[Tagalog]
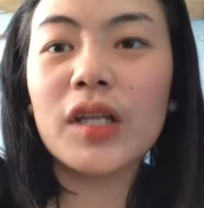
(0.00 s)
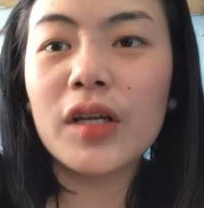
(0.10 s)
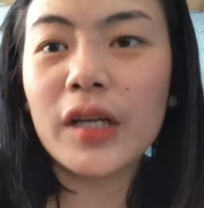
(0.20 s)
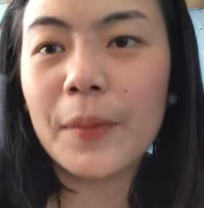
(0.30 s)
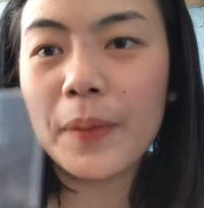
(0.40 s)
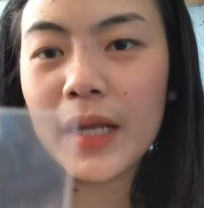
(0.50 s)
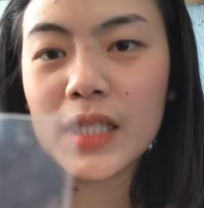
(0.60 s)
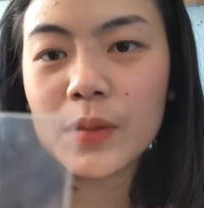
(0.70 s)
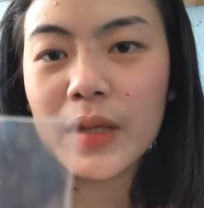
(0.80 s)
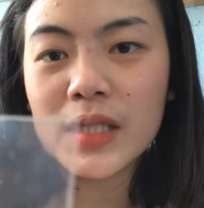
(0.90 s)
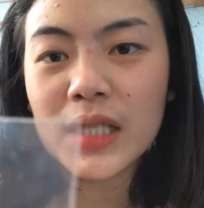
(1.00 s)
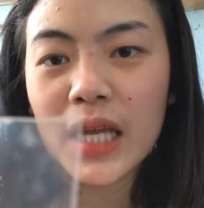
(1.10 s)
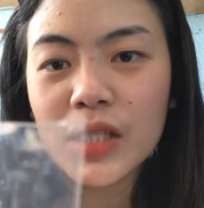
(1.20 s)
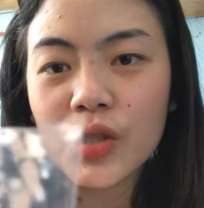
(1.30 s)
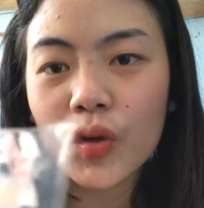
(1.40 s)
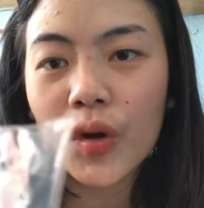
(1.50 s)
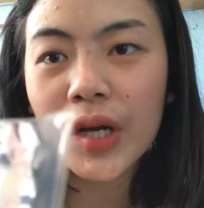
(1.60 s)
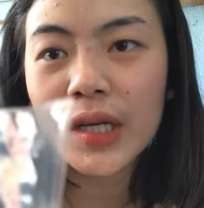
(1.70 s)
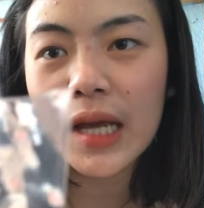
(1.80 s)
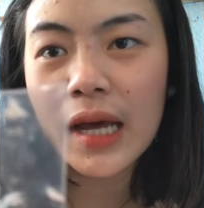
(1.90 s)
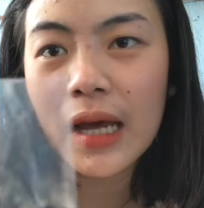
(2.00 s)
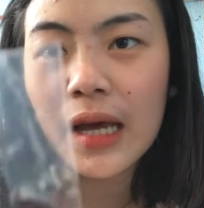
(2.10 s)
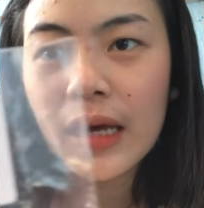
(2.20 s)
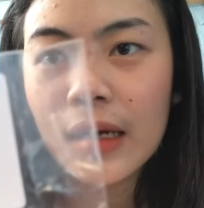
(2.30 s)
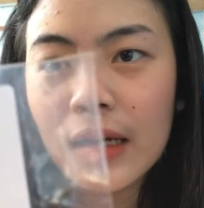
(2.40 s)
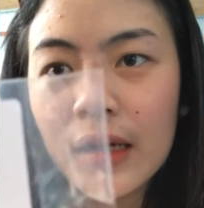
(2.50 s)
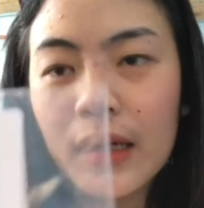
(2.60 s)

daw yung replacement sensor ng